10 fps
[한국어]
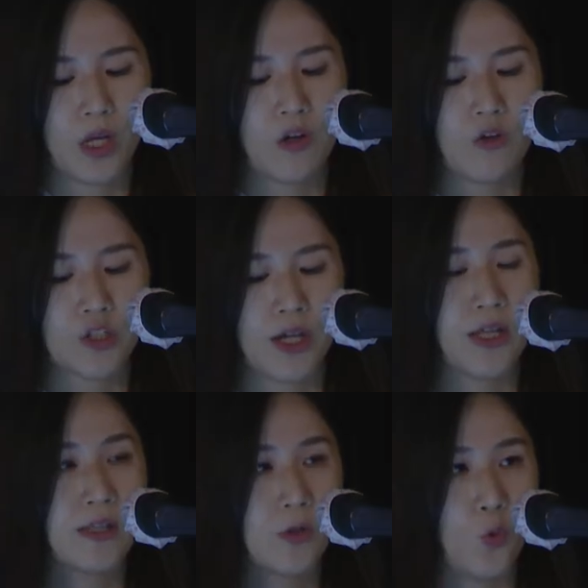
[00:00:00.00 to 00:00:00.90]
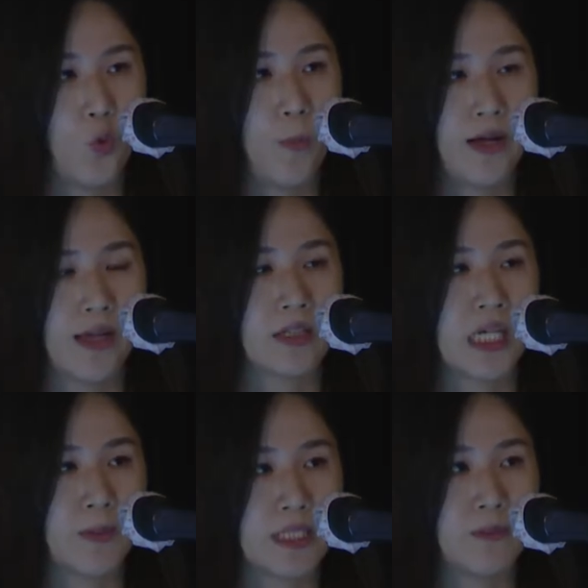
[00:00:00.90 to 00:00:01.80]
이루어져야 한다고 방향을
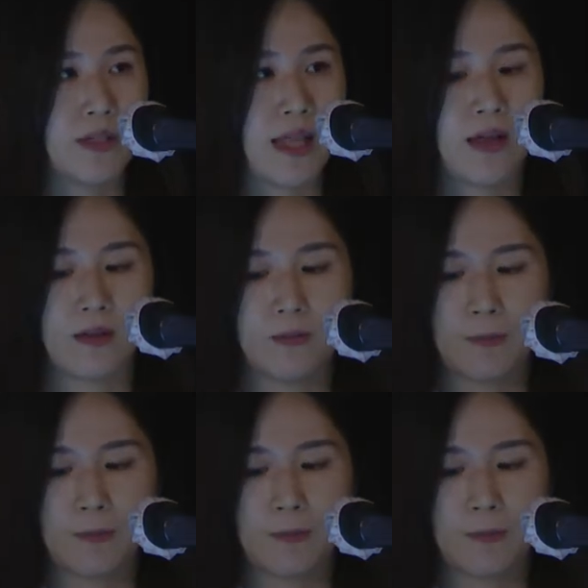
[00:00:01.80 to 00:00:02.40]
잡았습니다.